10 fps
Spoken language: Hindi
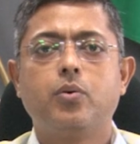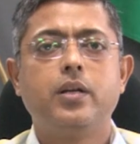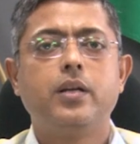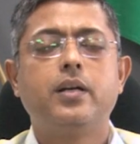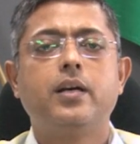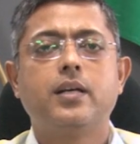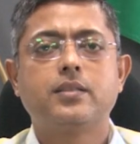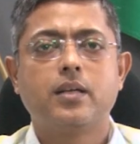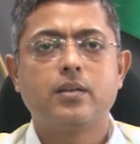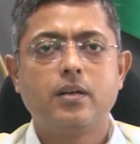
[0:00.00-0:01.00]
कोई निर्णय
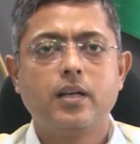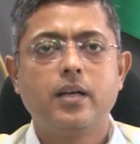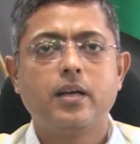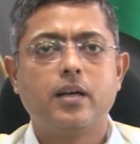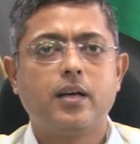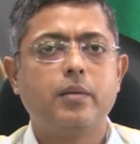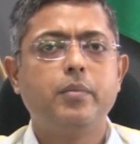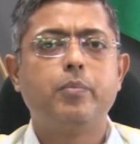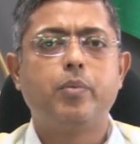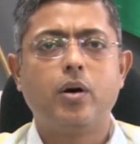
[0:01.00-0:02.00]
ऐसा न लें
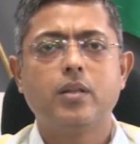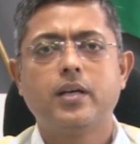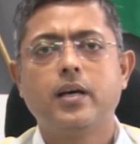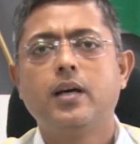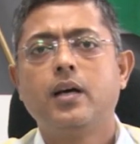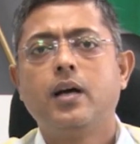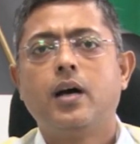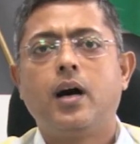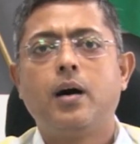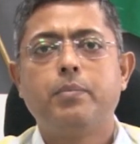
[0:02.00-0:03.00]
गर्मी बहुत है
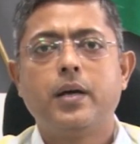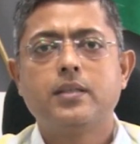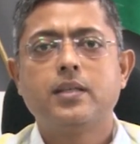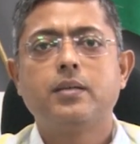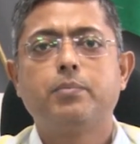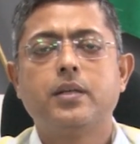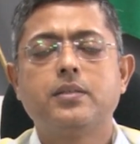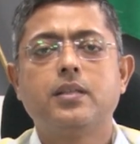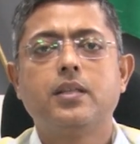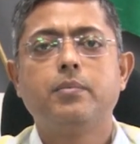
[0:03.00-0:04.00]
आप ऐसे
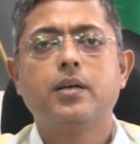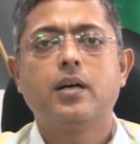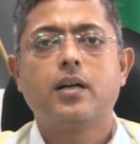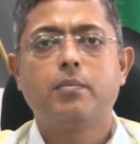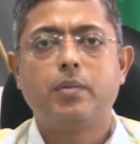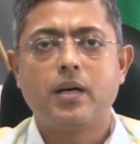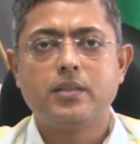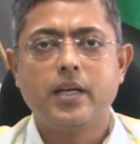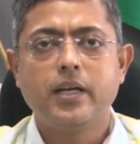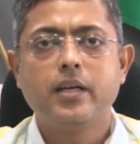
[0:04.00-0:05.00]
परिस्थिति में अगर आप बाहर
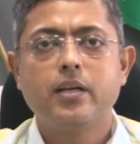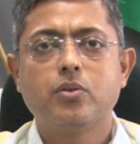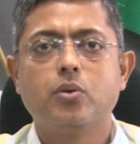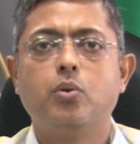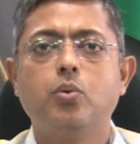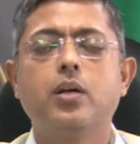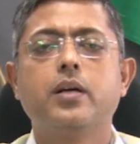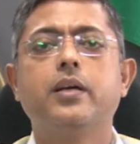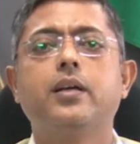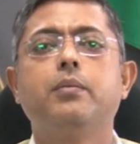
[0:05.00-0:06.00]
जाएंगे तो लू
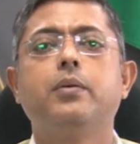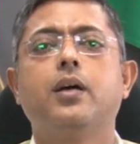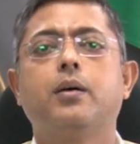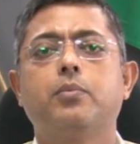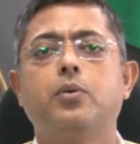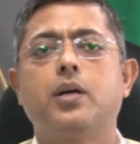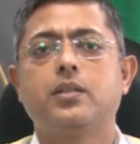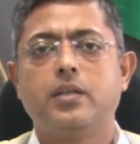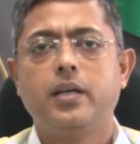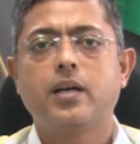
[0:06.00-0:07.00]
लगने की भी आपको
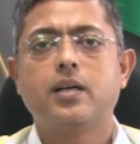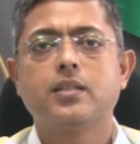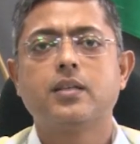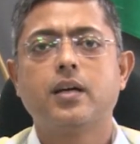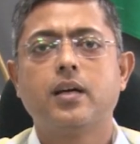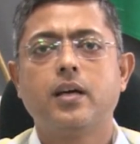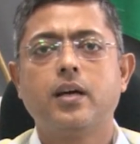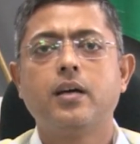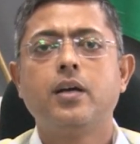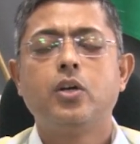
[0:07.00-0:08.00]
एक आशंका
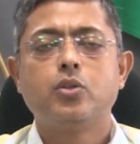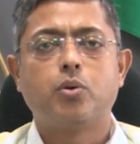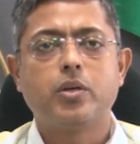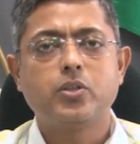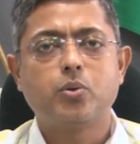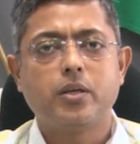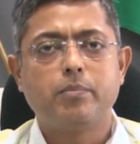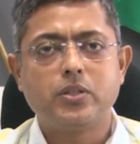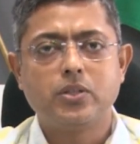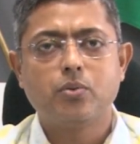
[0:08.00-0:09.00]
है छोटे छोटे
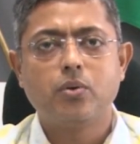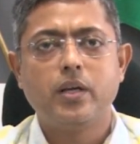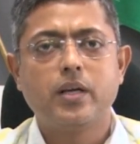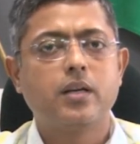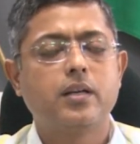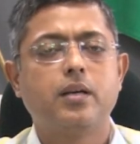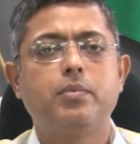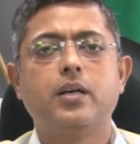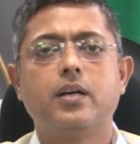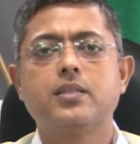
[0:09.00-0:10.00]
बच्चों को लेकर के
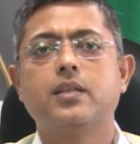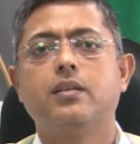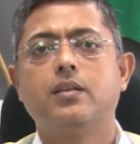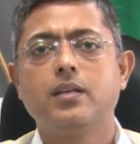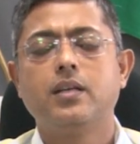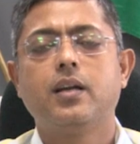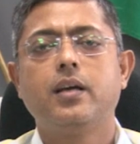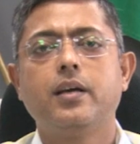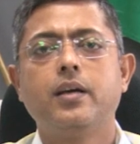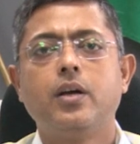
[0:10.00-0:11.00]
अभी घर से ना
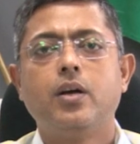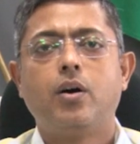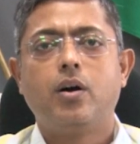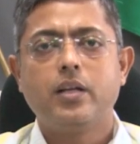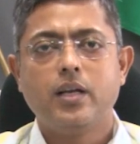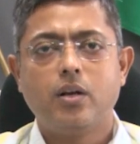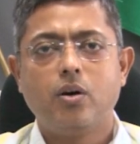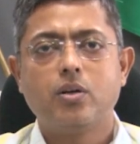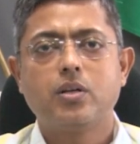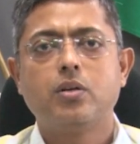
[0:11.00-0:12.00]
निकलें और ये
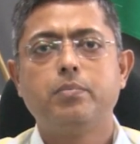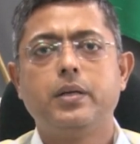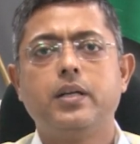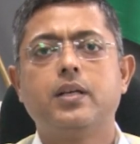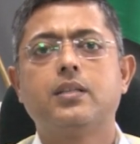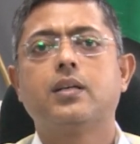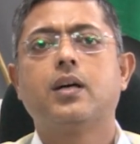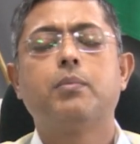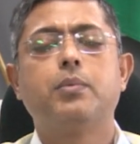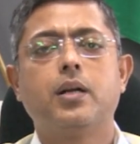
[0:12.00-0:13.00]
लॉकडाउन पीरियड तक
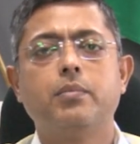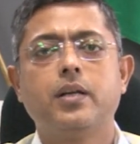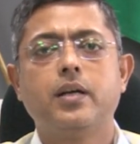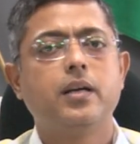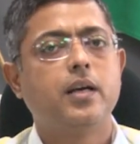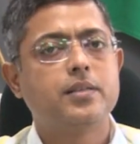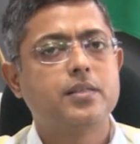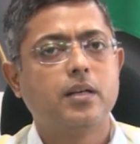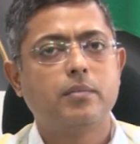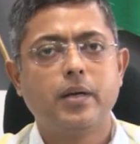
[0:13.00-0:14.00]
आप घर में रहें
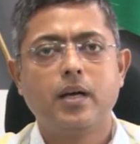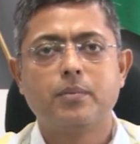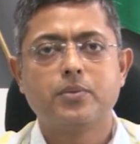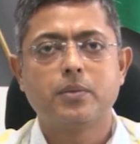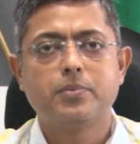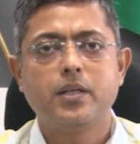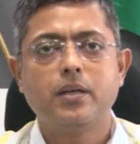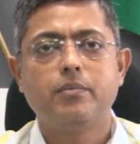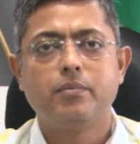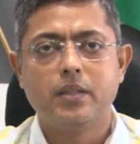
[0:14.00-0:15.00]
ऐसी मैं आप सबसे
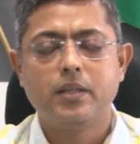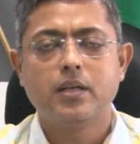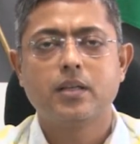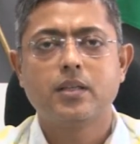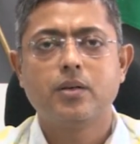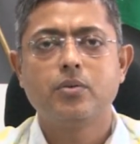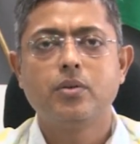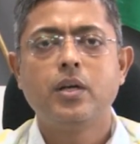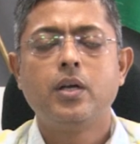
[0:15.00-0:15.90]
विनती करता हूँ